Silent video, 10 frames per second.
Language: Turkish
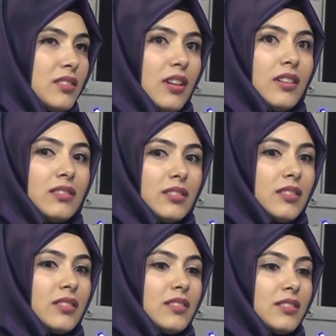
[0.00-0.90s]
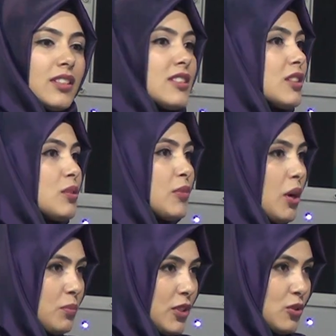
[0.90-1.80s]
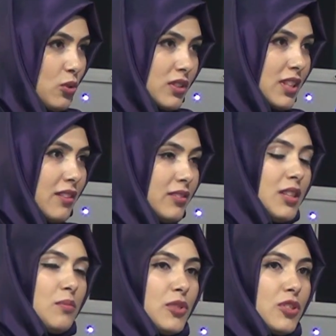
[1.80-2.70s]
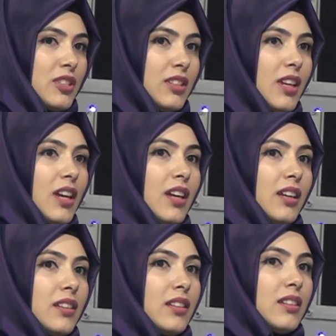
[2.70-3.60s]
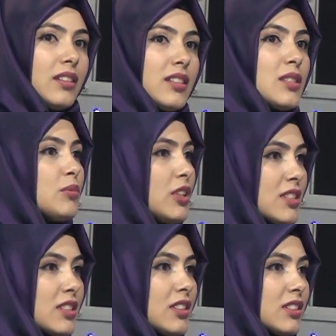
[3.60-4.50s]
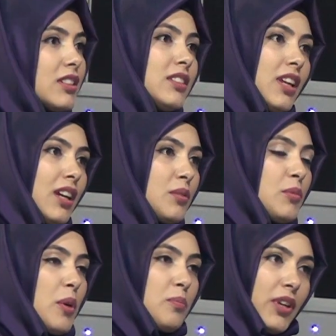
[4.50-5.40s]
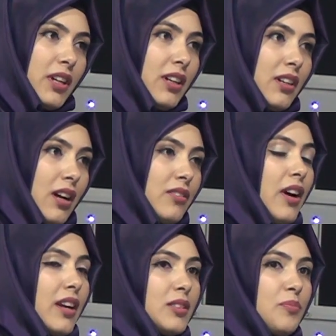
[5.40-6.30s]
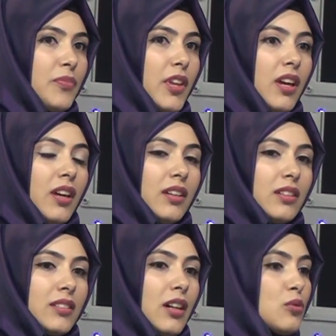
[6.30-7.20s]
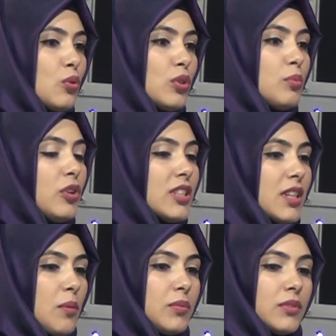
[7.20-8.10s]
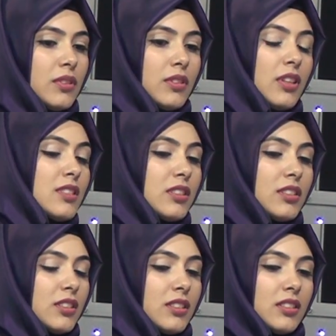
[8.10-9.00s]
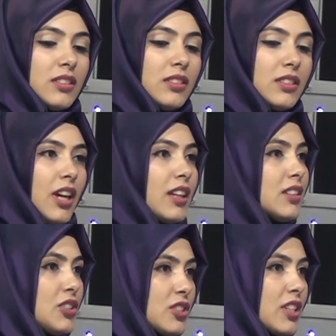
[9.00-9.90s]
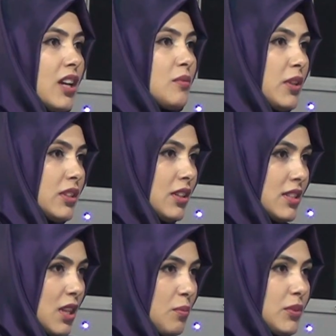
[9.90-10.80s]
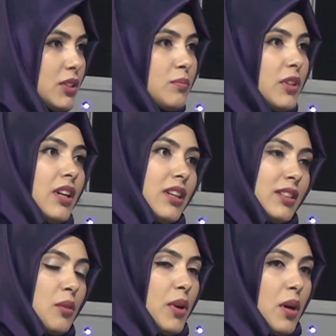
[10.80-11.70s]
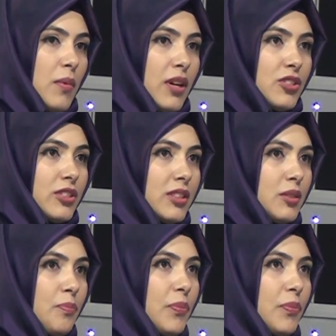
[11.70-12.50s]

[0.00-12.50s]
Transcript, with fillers: da e, tasarım yapmayı çok sevdiğim için e, kızımın hazırlıklarını kendim yapmaya karar verdim. daha sonra bu hesap hazırlıkları kendi kişisel medya hesaplarımda yayınlamaya başladım.